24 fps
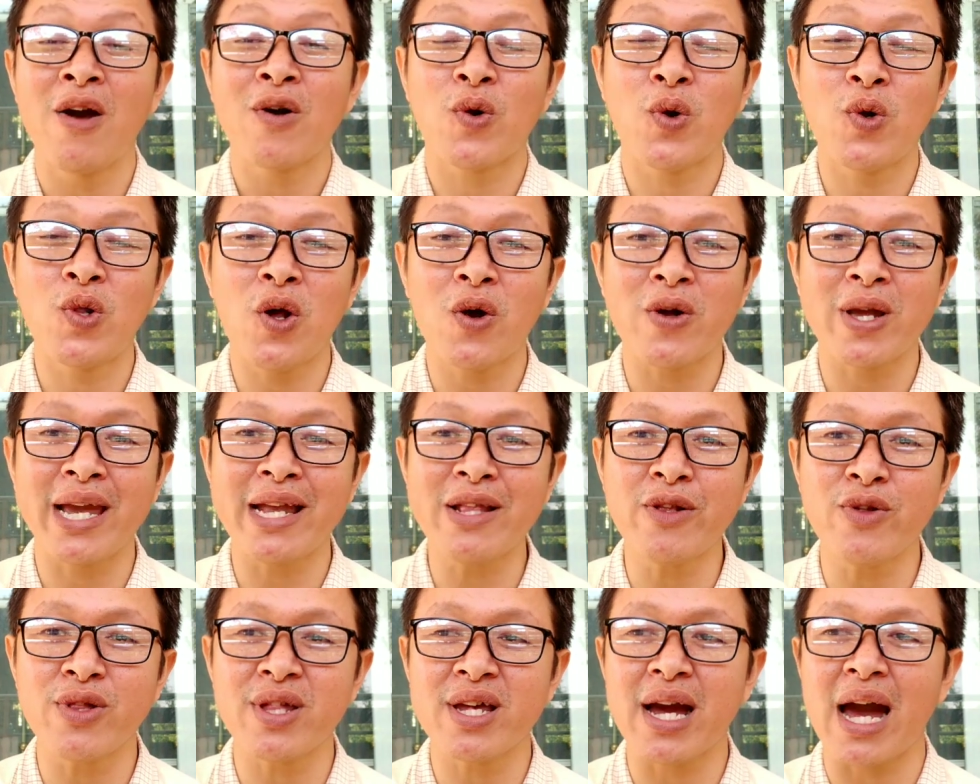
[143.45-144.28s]
คุณลองคิด
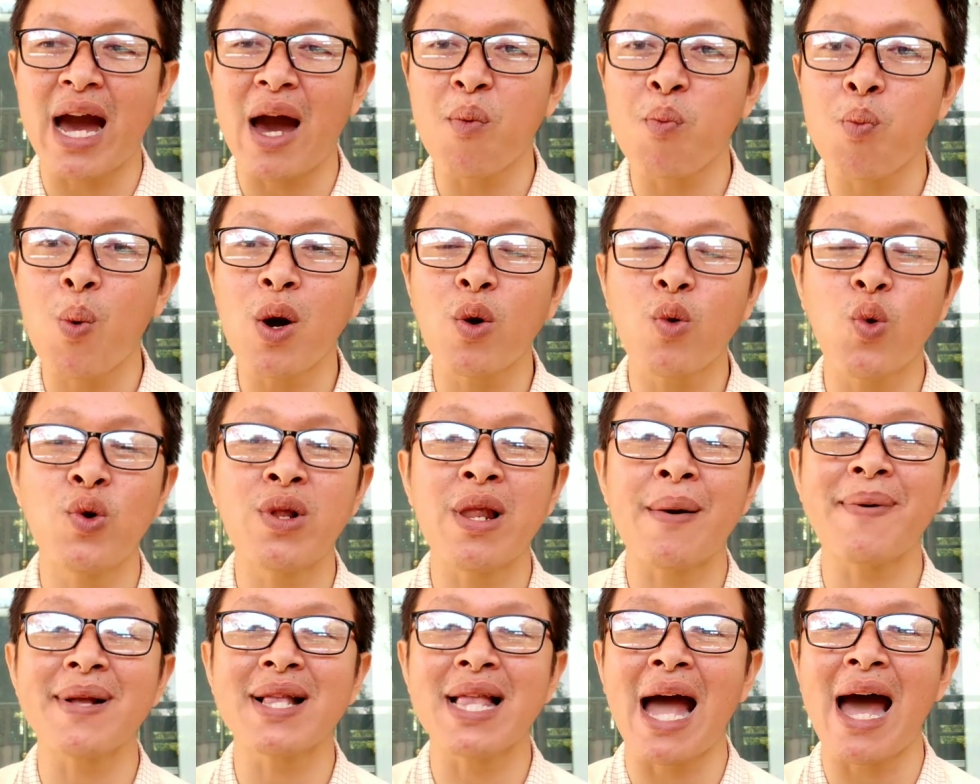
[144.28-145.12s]
ดูสิครับว่าคุณ
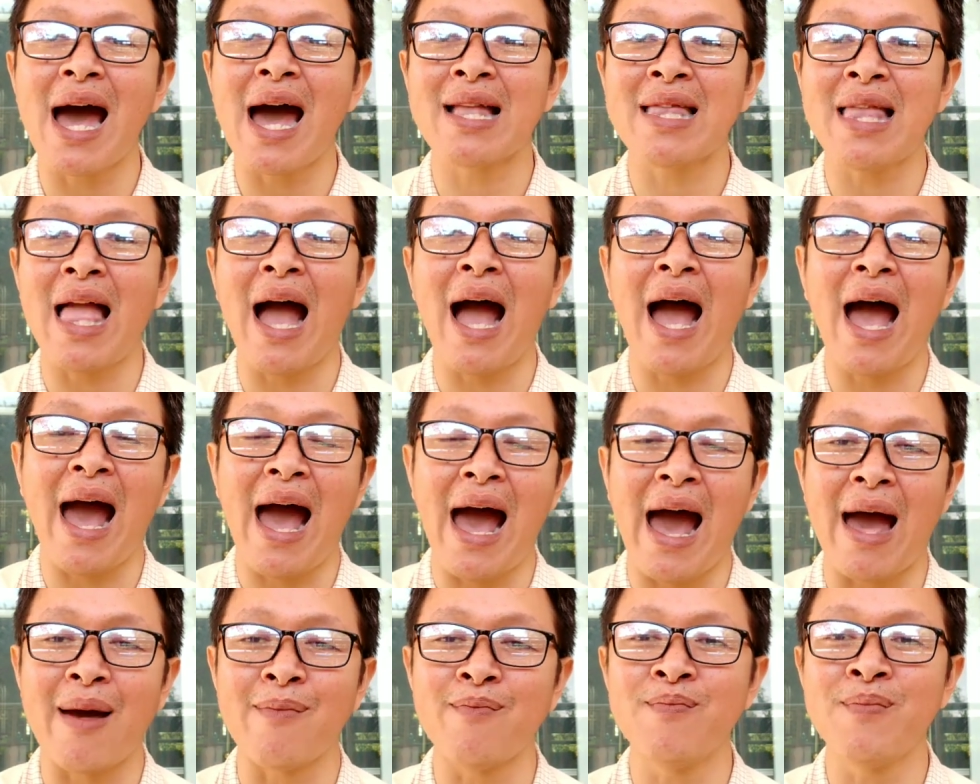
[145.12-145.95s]
รับประทานอา
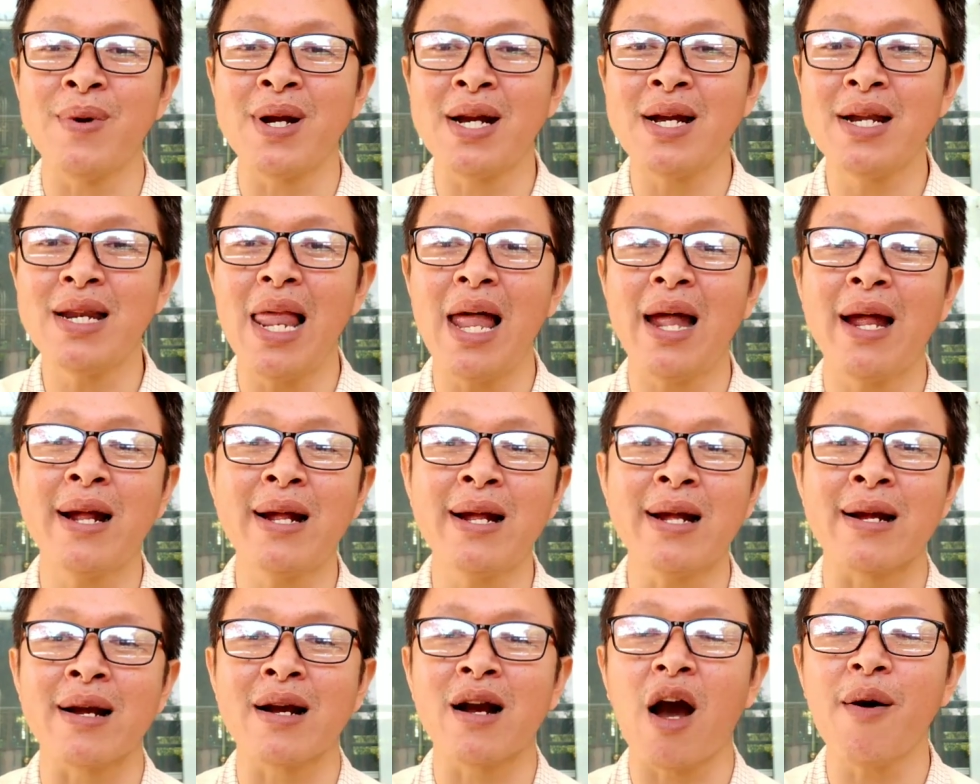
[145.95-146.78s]
หารมื้อหนึ่ง
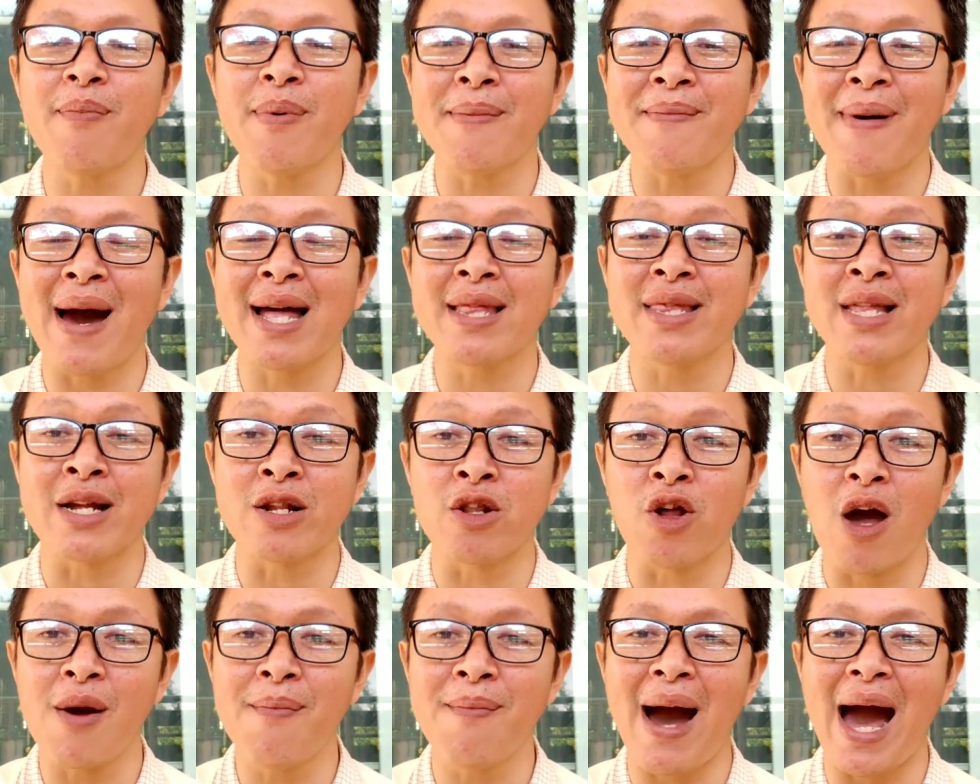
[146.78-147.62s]
ก็ประมาณ
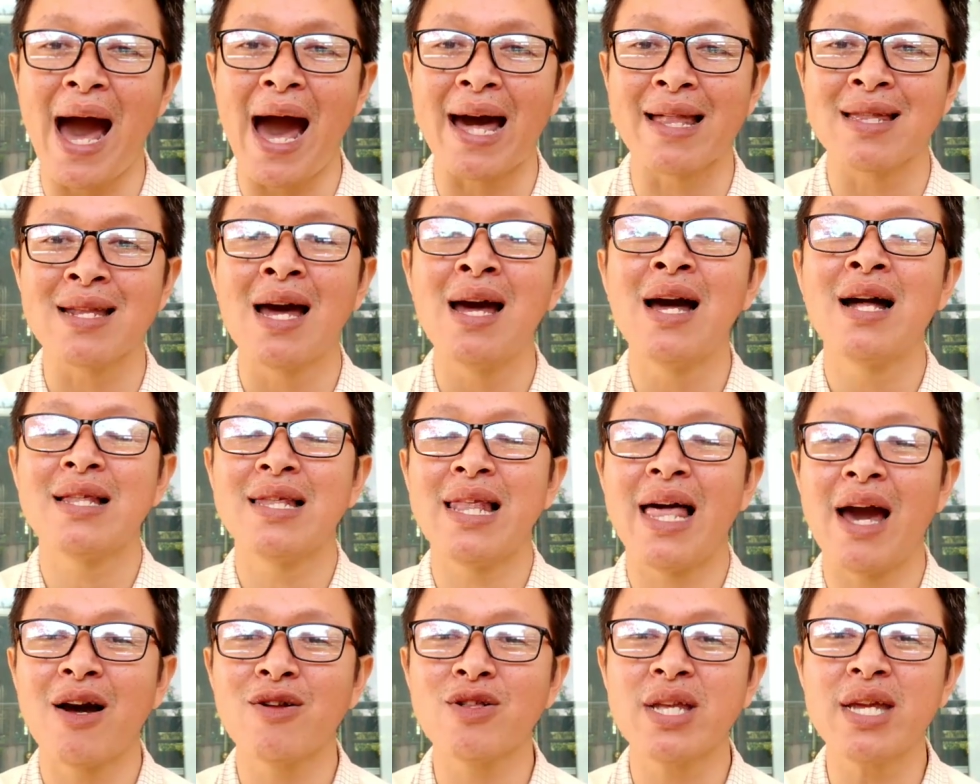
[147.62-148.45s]
100บาท
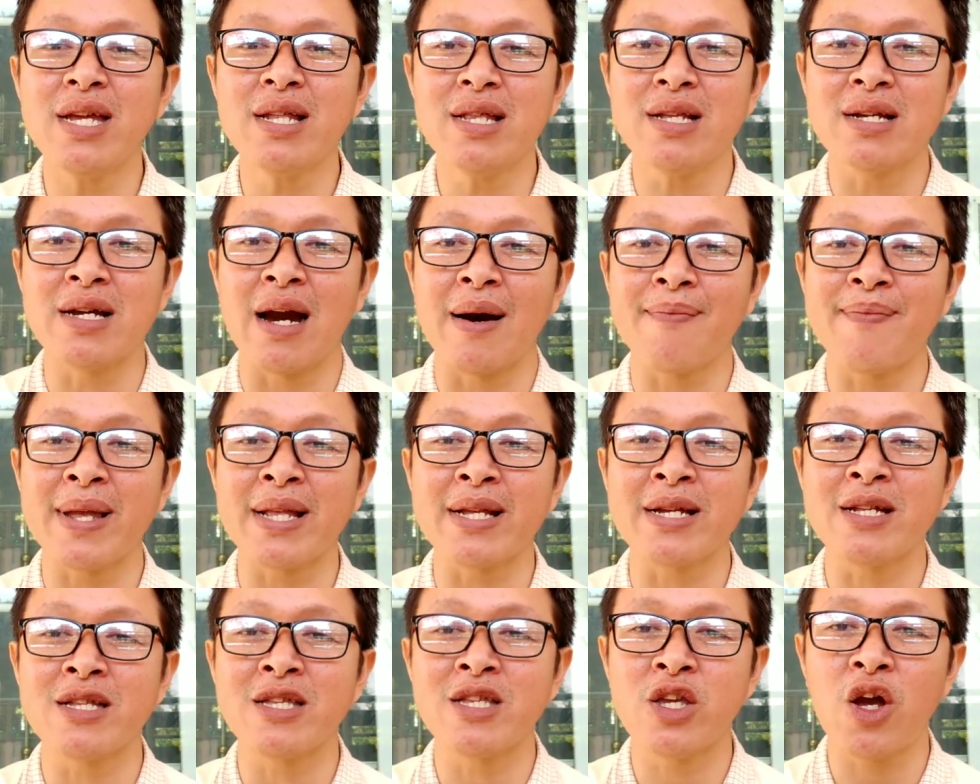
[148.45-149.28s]
แล้วที่เหลือเป็นเงิน